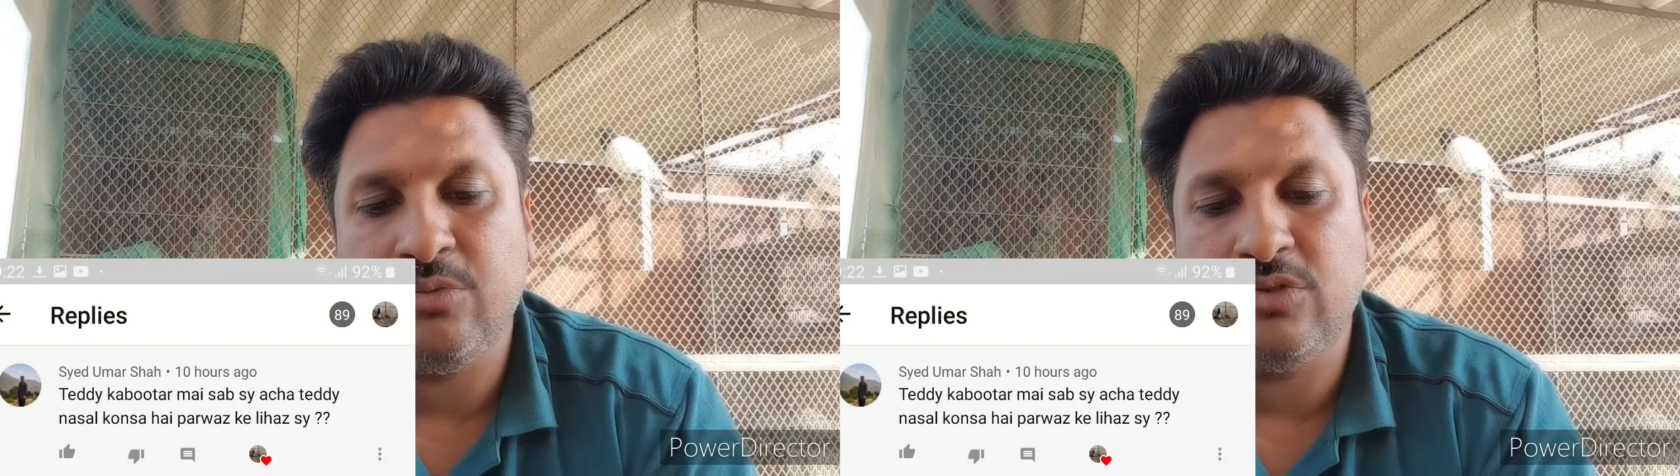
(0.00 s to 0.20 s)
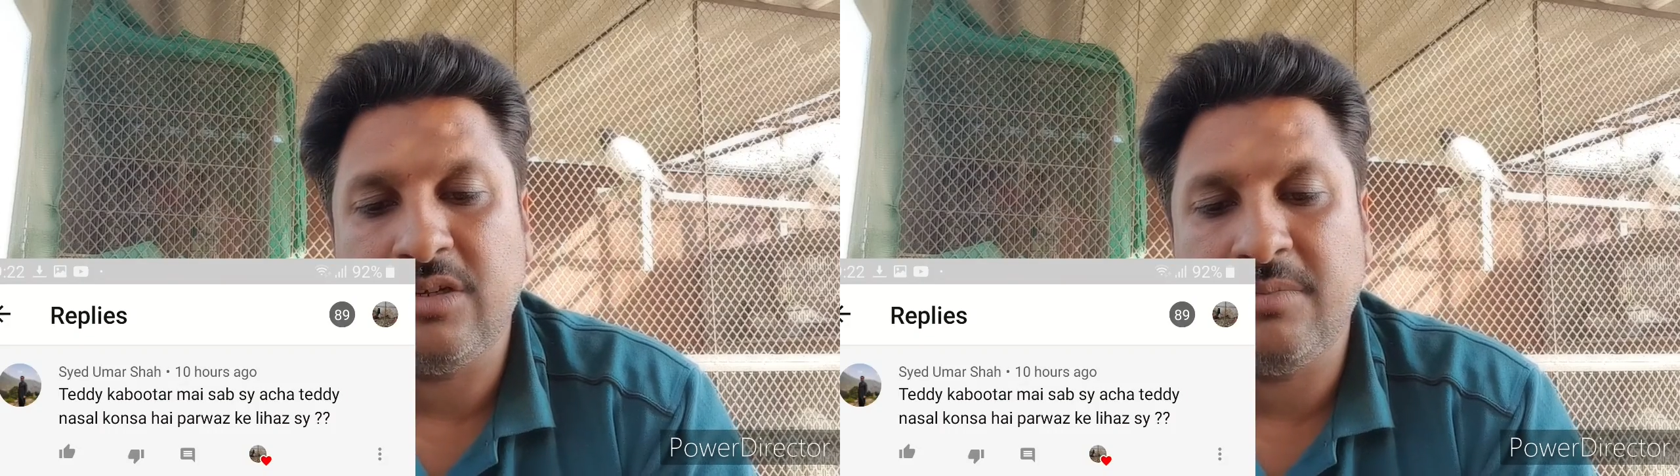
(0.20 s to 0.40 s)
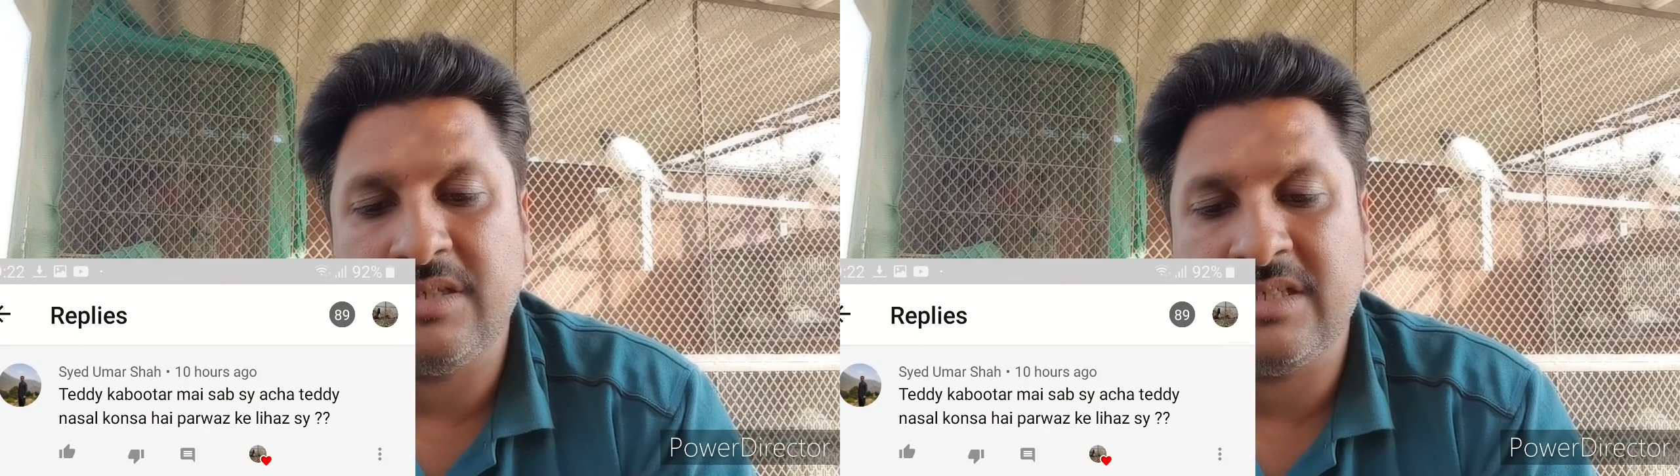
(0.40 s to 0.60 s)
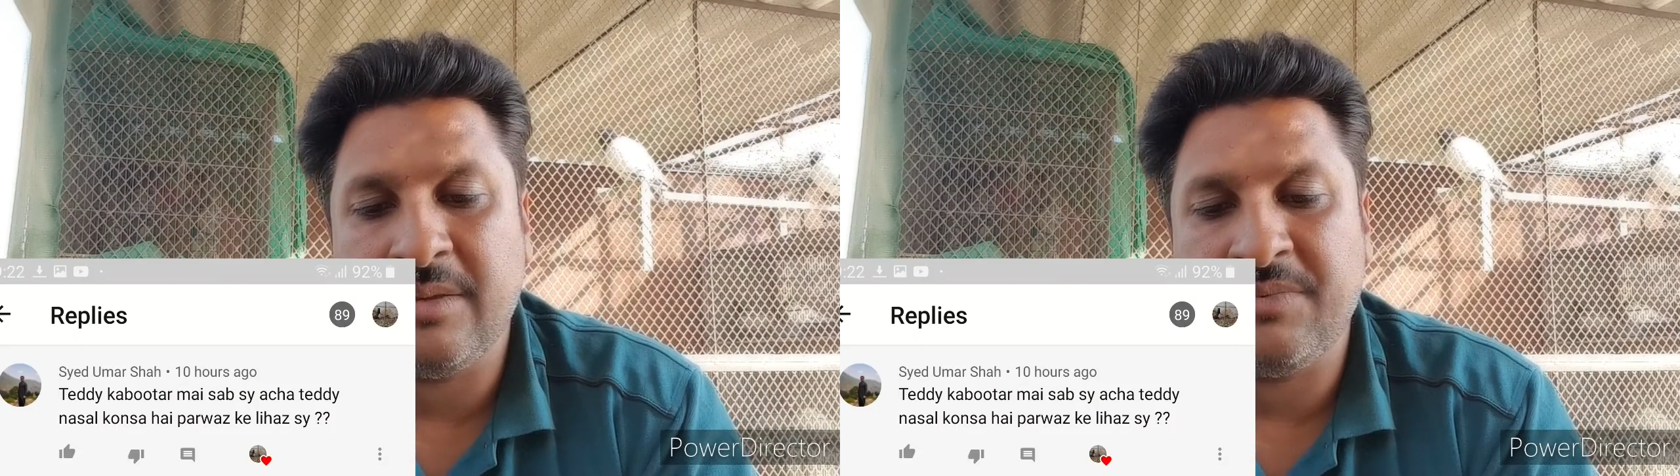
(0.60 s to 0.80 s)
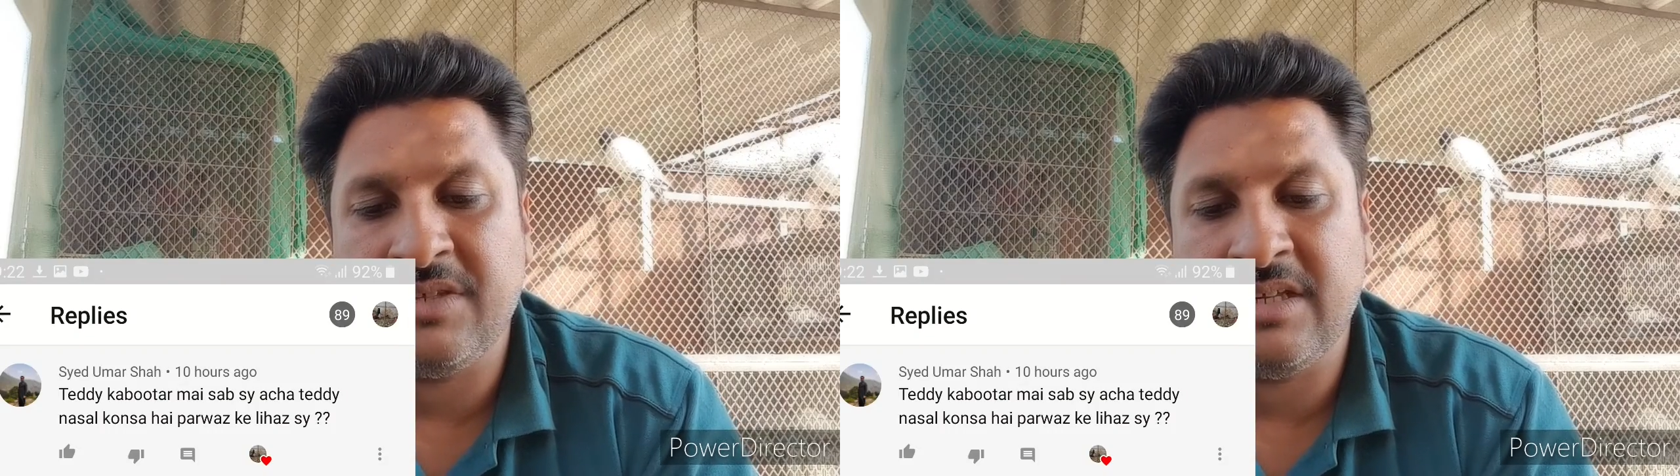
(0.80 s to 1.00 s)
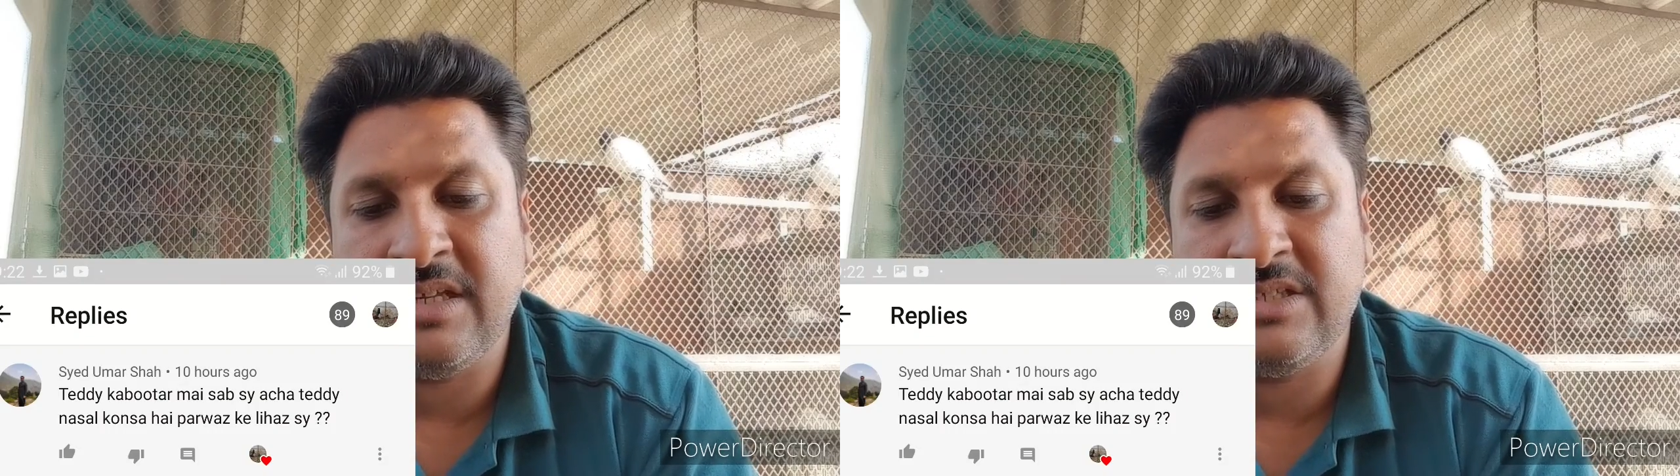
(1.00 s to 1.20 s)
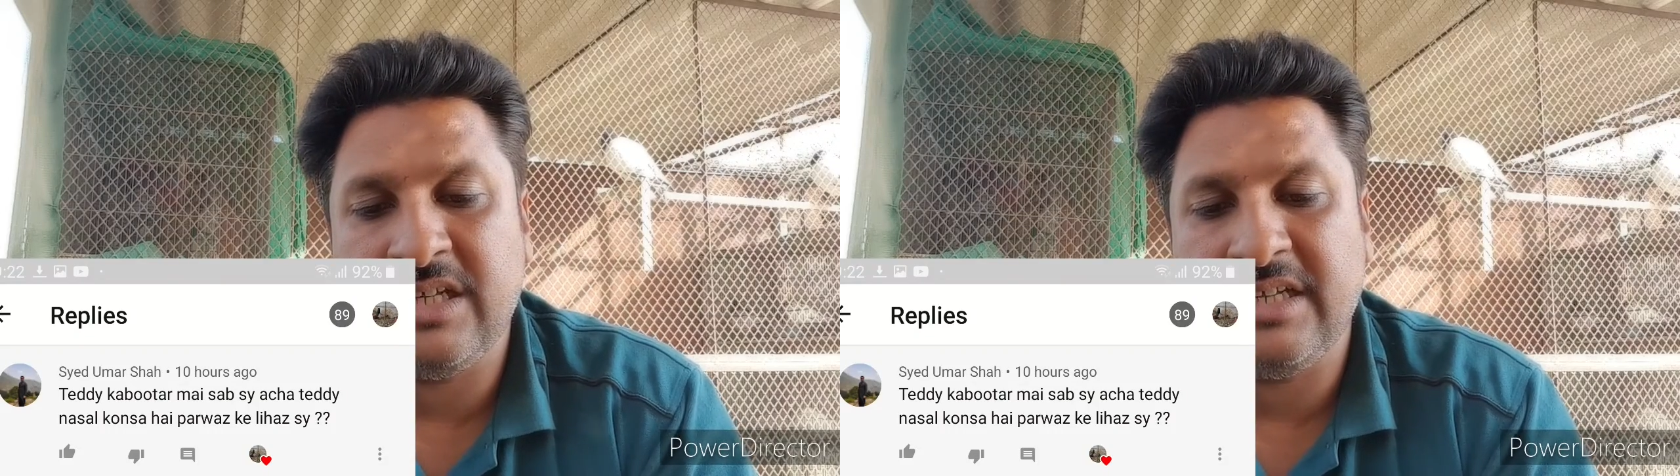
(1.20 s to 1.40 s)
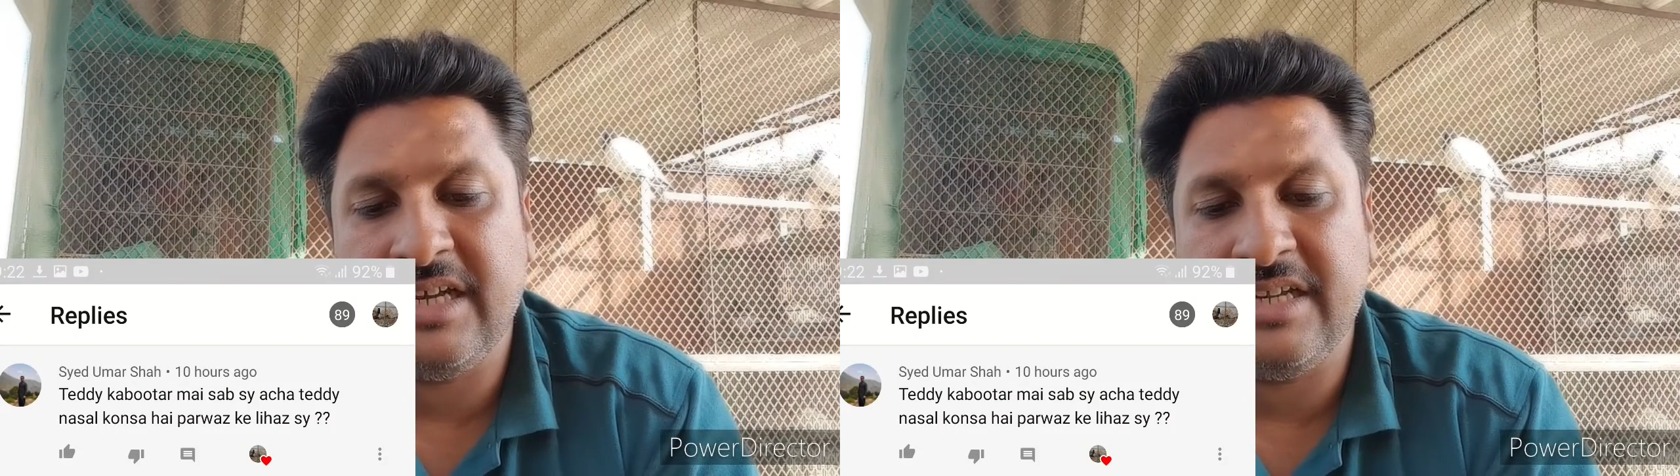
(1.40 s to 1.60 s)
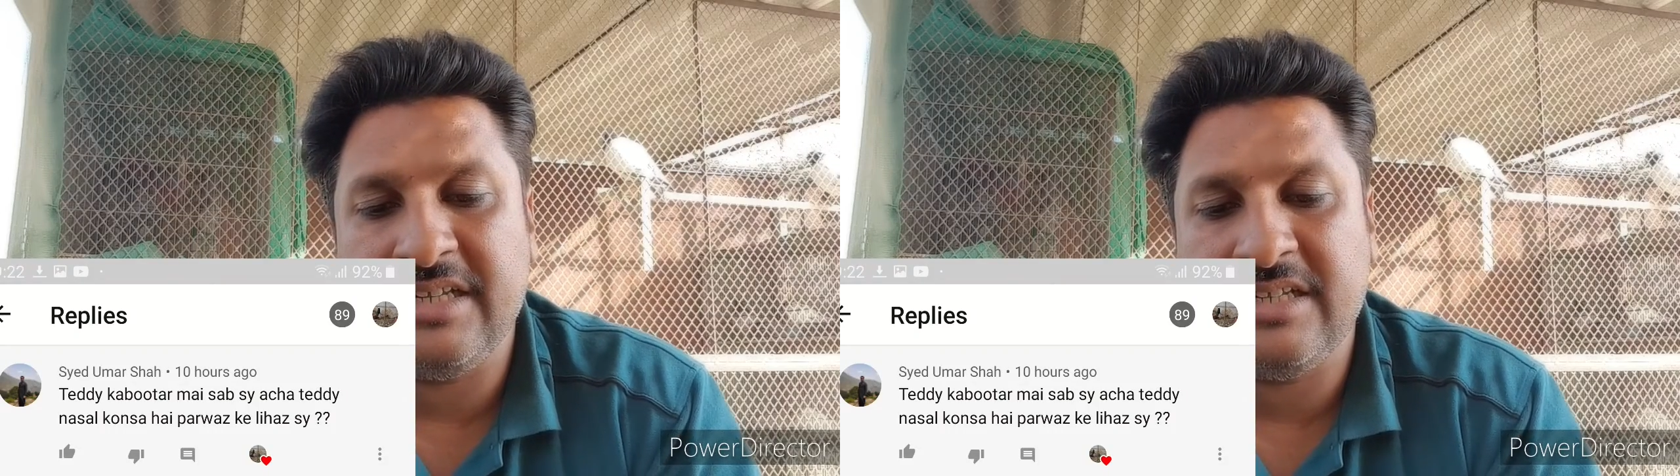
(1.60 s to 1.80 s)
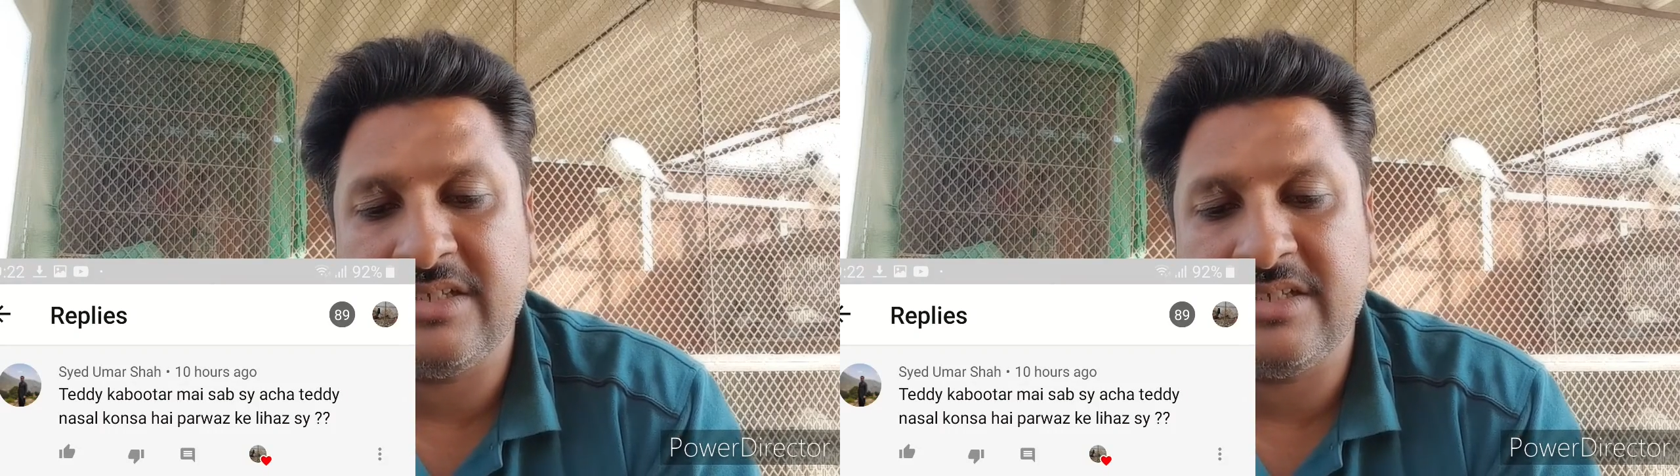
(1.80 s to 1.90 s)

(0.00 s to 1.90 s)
कबूतर में सबसे अच्छा टैडी